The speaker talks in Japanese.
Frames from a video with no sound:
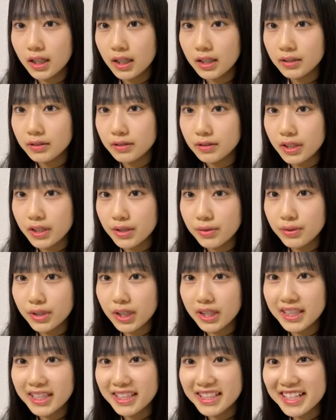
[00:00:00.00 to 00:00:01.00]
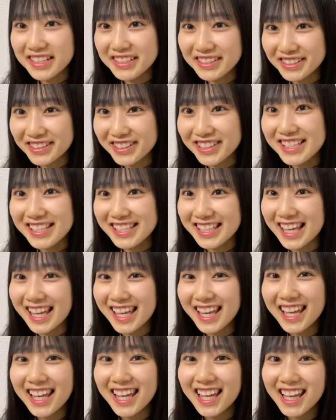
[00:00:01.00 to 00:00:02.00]
あのね裏企画とし
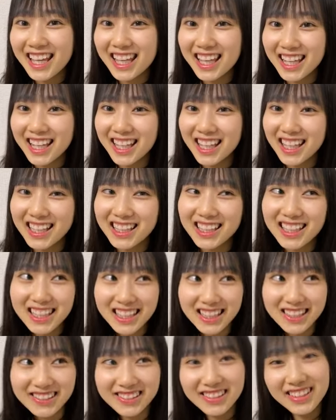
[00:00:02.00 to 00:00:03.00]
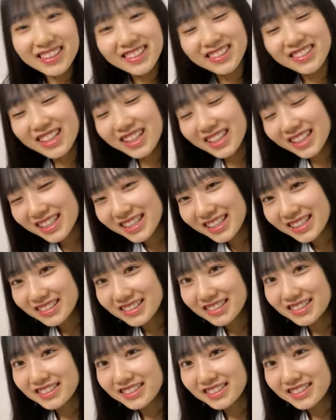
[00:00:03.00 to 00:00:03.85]
てなんだろう裏企画